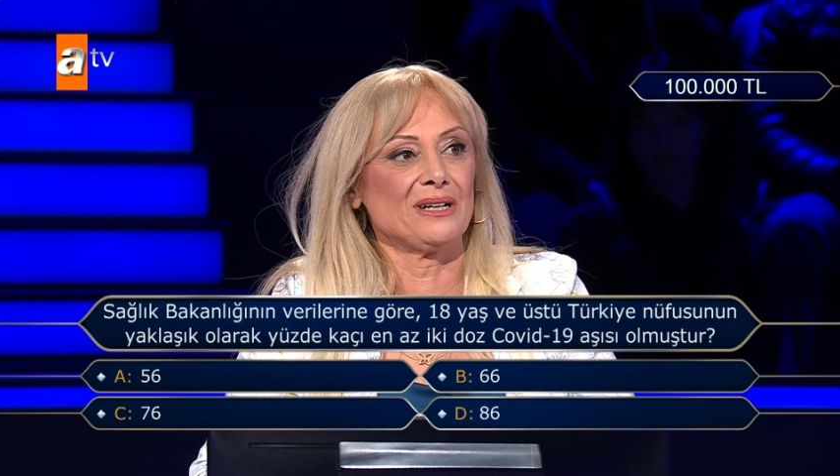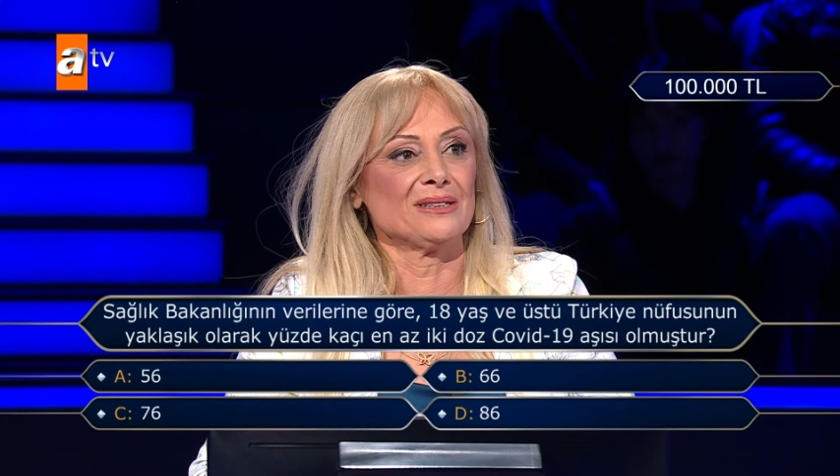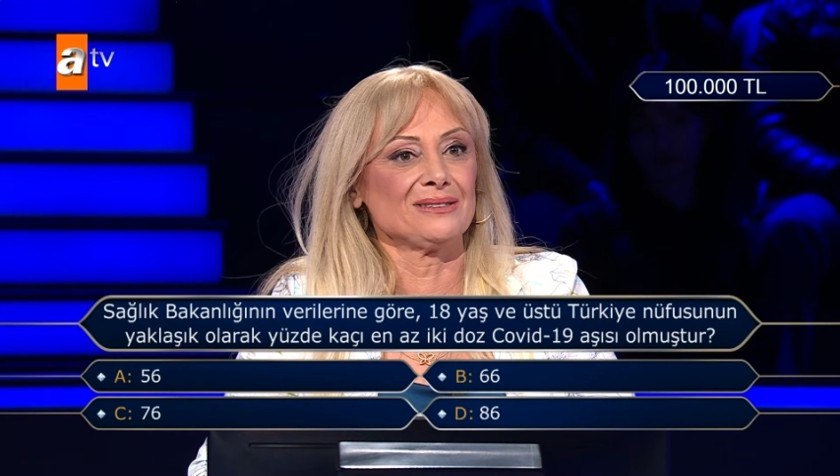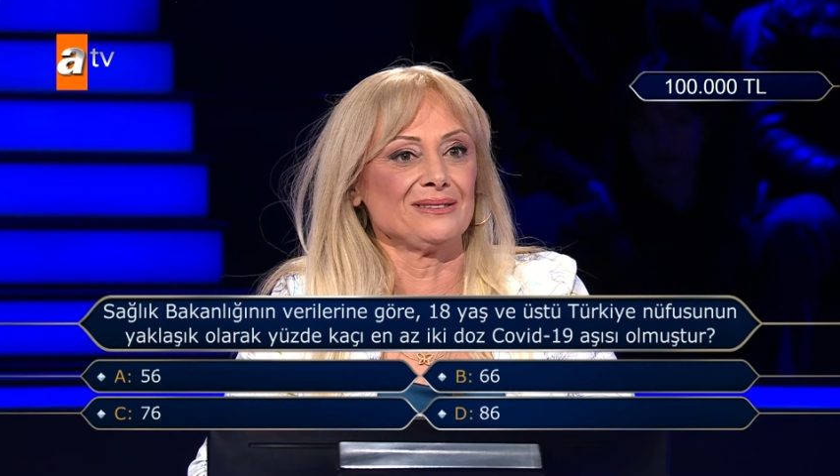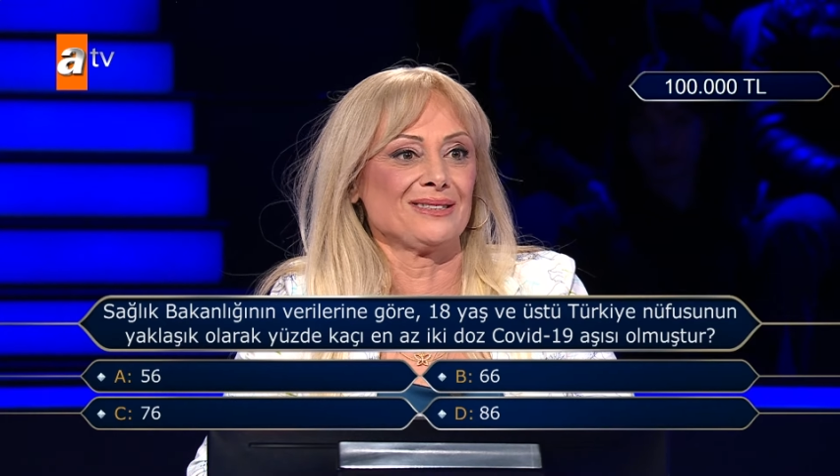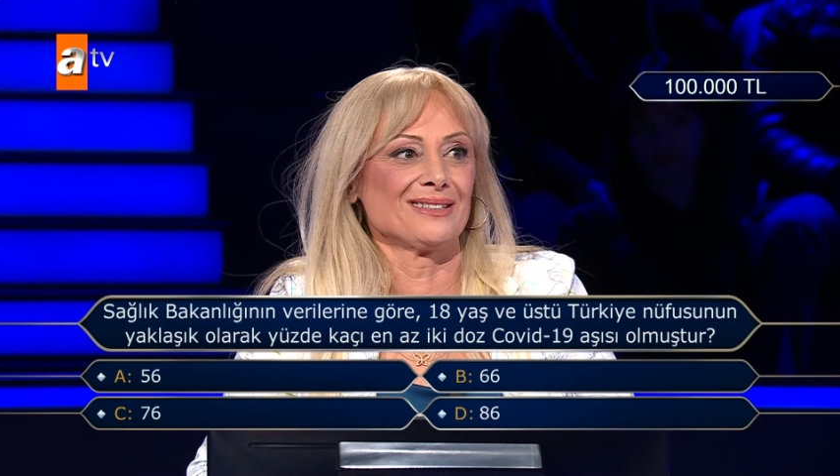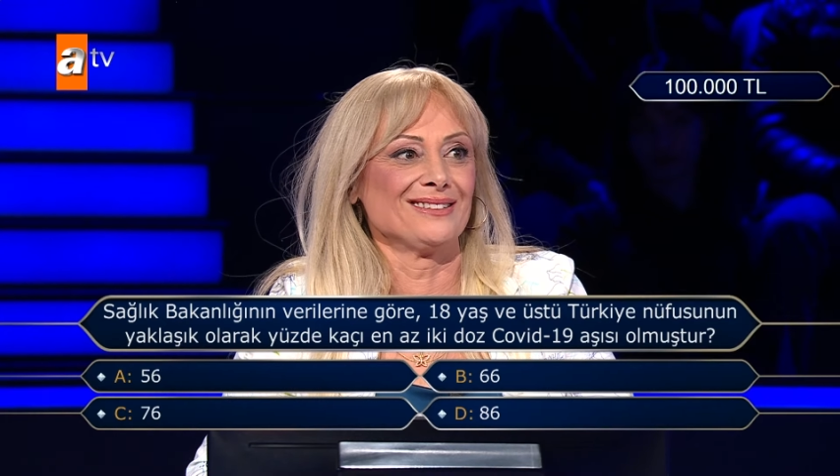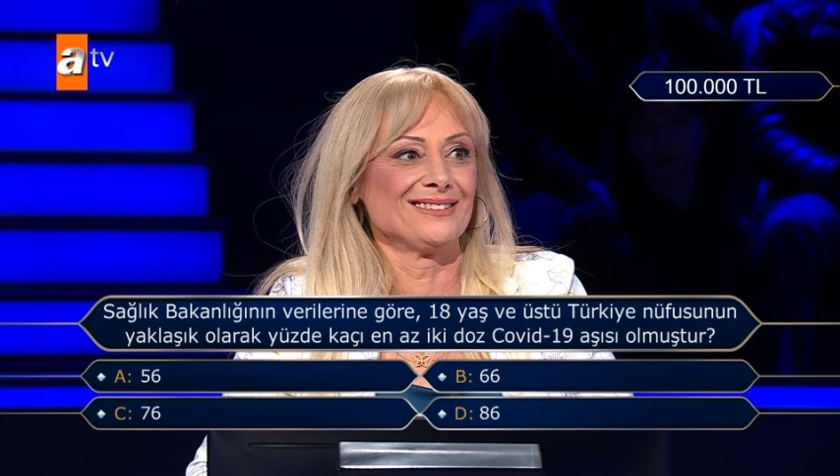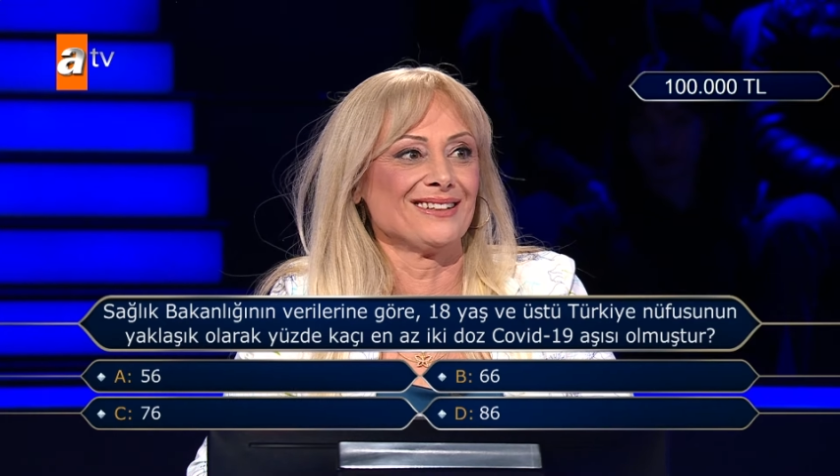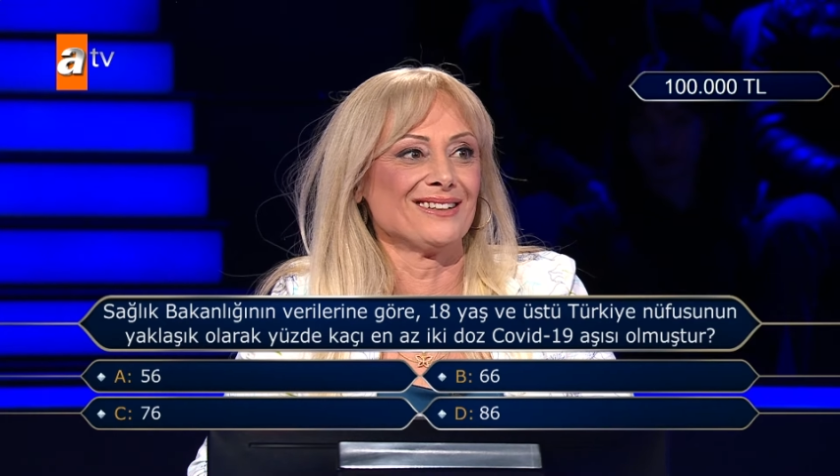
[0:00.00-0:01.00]
Artık
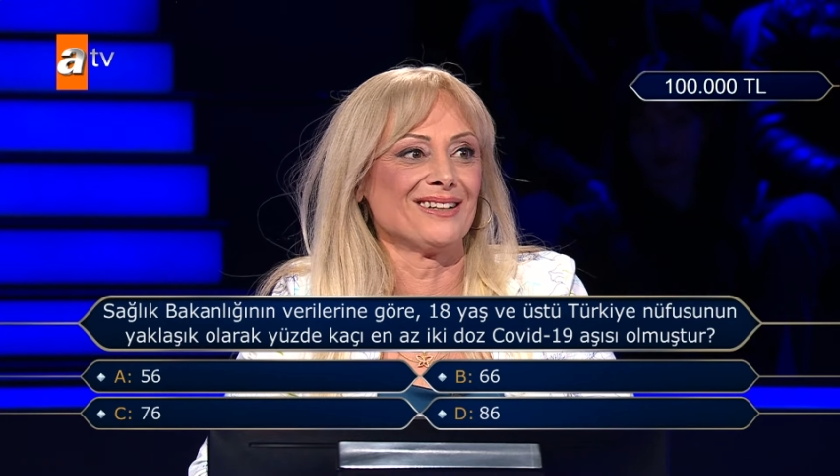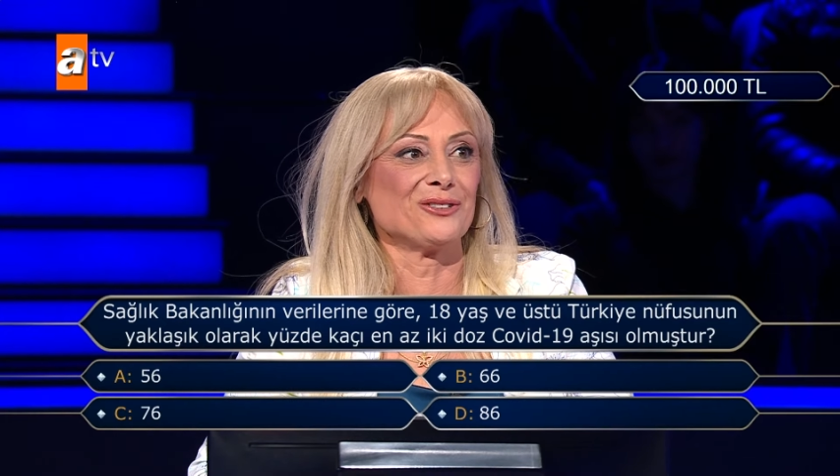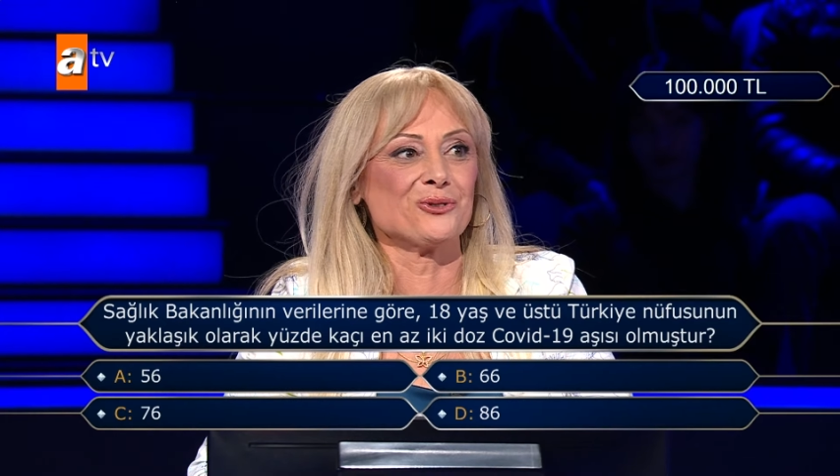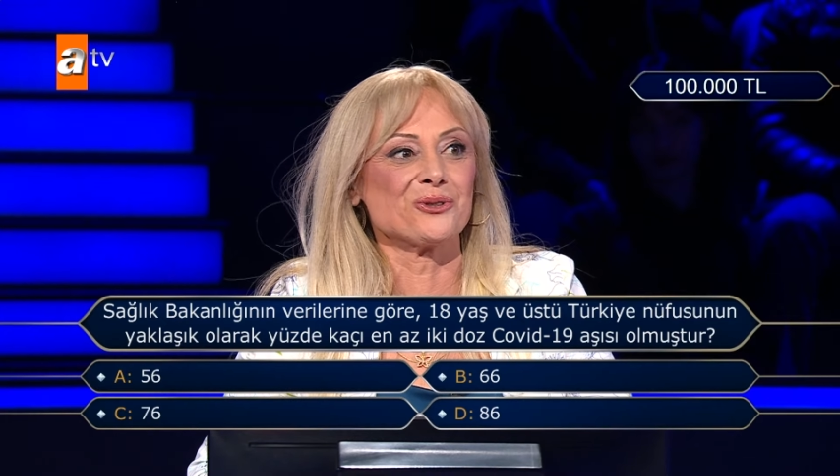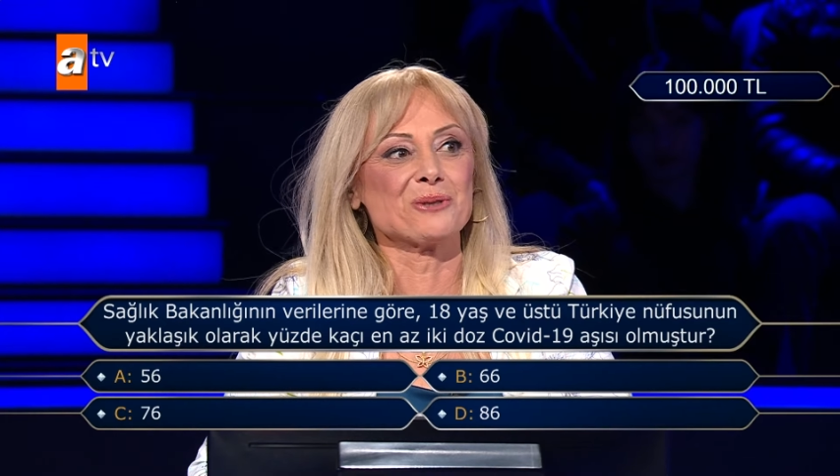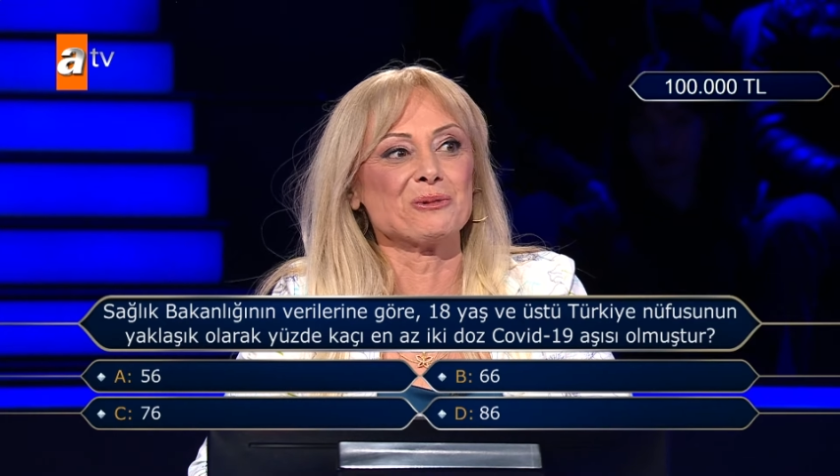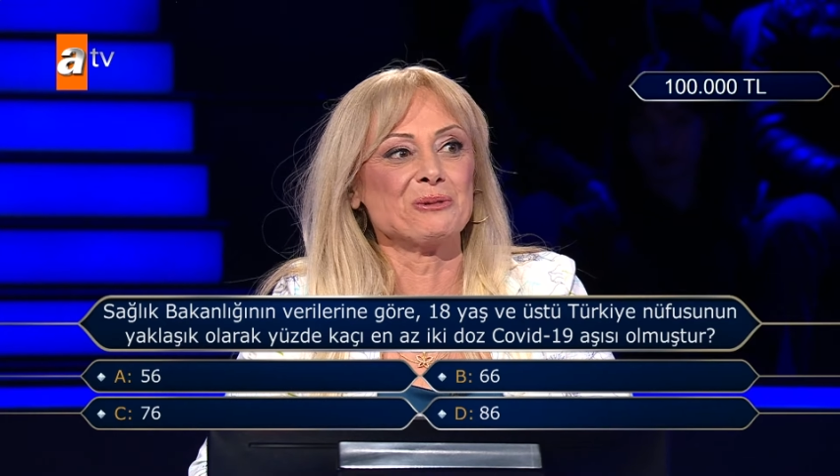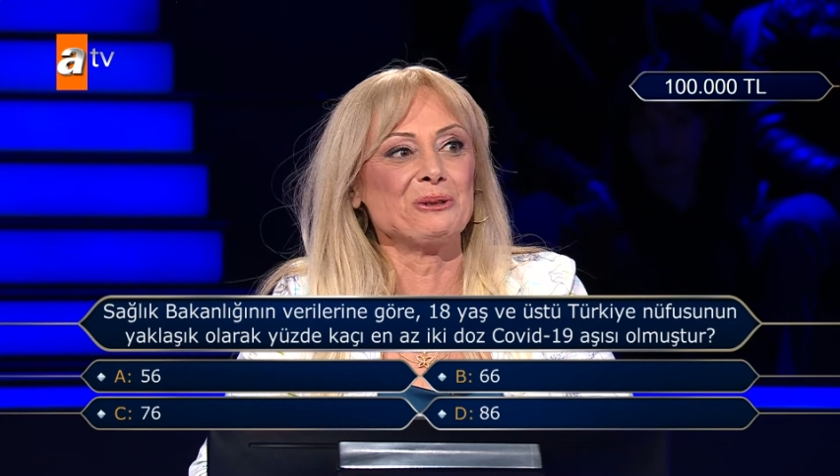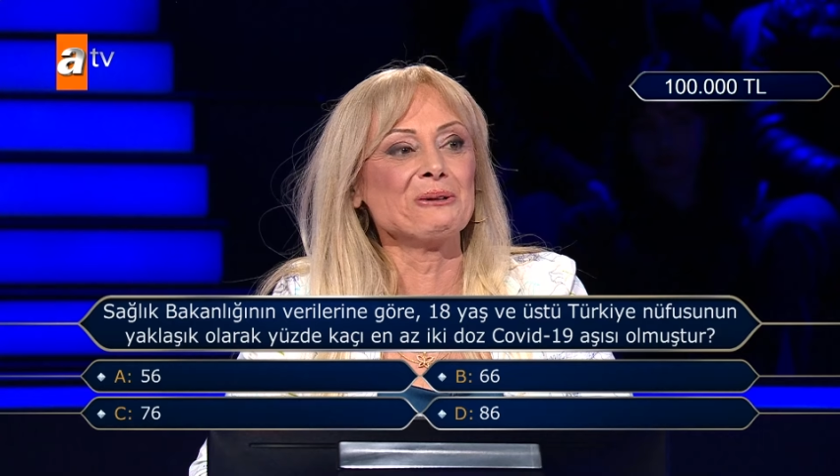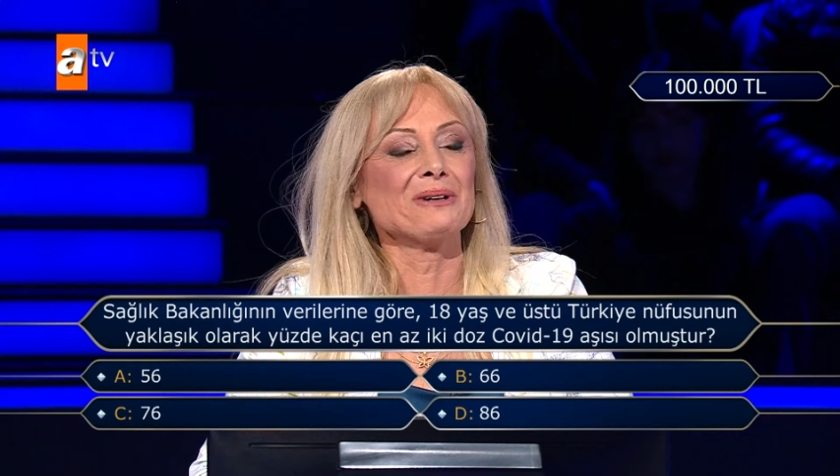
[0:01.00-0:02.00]
insanlar daha rahat çocuk
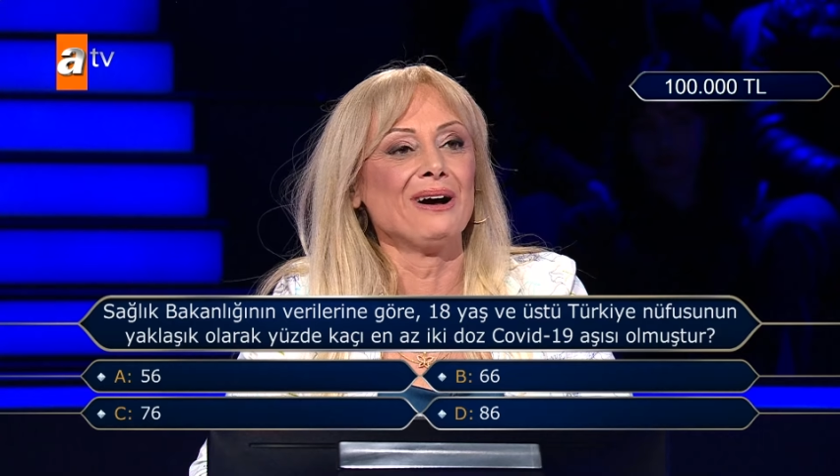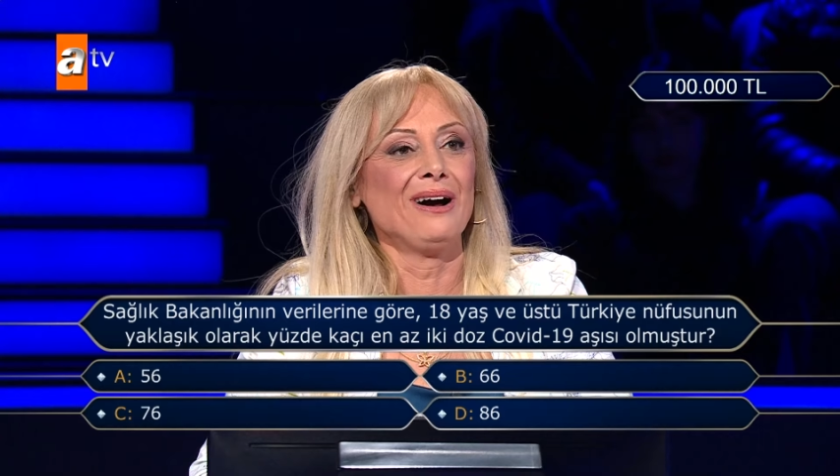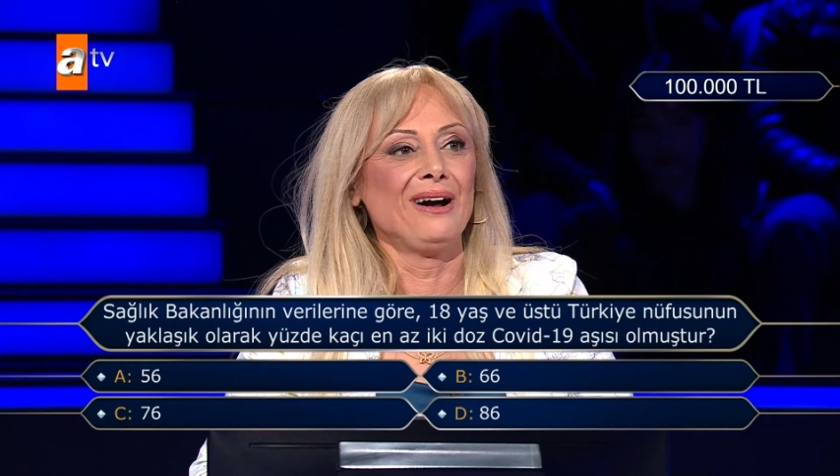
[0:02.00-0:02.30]
yapabiliyor da.